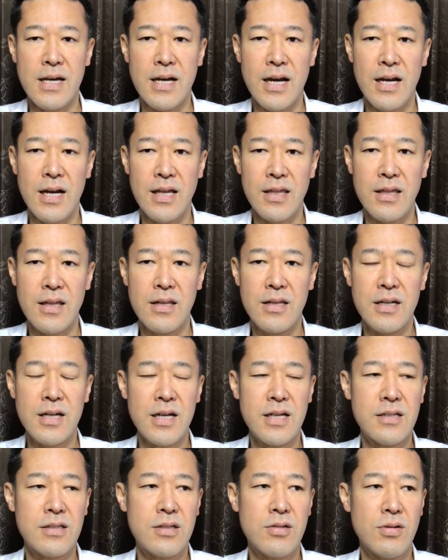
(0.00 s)
空手に
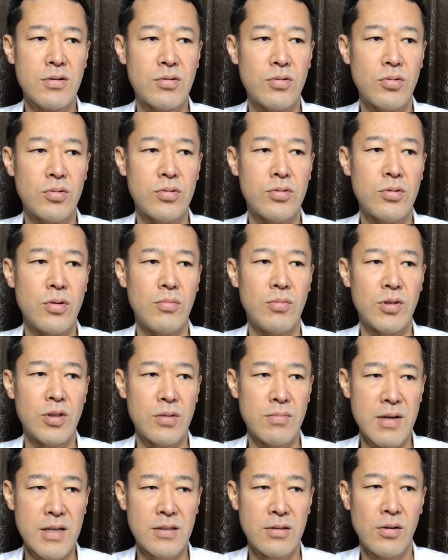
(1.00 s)
関してはそういうふうに思っ
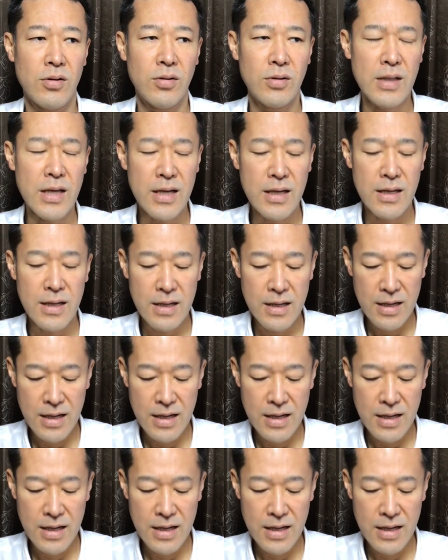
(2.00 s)
てます。ほんで、